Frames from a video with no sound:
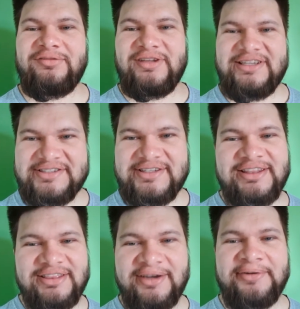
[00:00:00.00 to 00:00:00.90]
Feliz
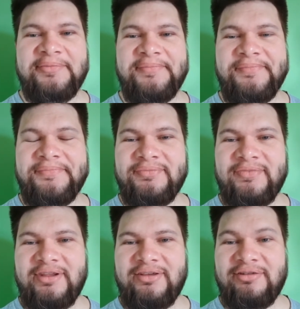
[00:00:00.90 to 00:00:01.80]
Natal.
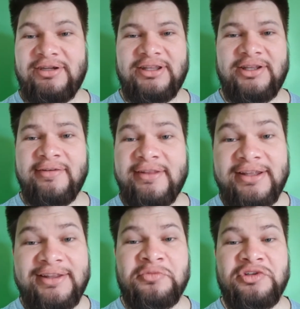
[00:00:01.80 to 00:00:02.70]
Natal é uma
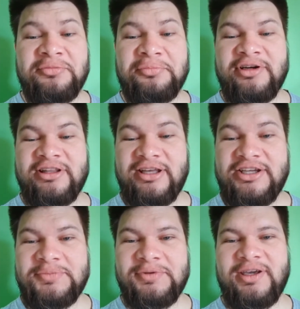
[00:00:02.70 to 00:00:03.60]
data muito
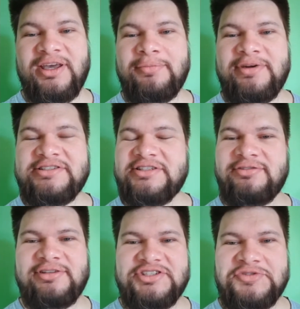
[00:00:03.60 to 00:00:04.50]
importante porque
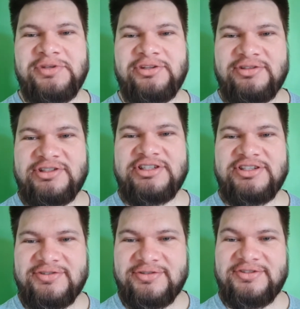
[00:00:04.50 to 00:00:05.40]
representa o nascimento de
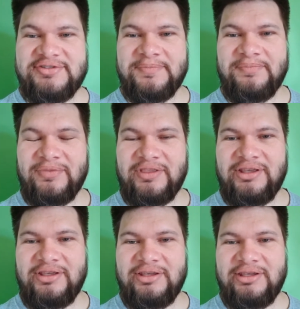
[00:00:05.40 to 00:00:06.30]
Jesus.
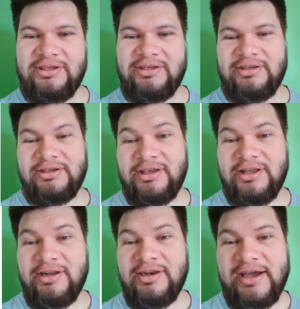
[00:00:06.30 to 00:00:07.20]
E que
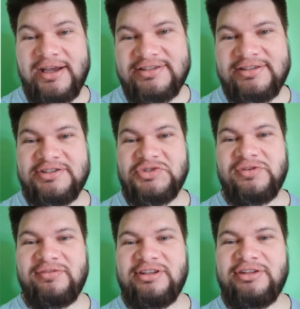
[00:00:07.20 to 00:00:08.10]
ele nasça na
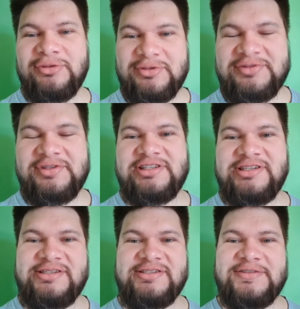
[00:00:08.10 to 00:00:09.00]
sua vida todos os
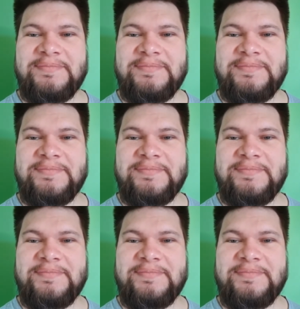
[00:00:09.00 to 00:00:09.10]
dias.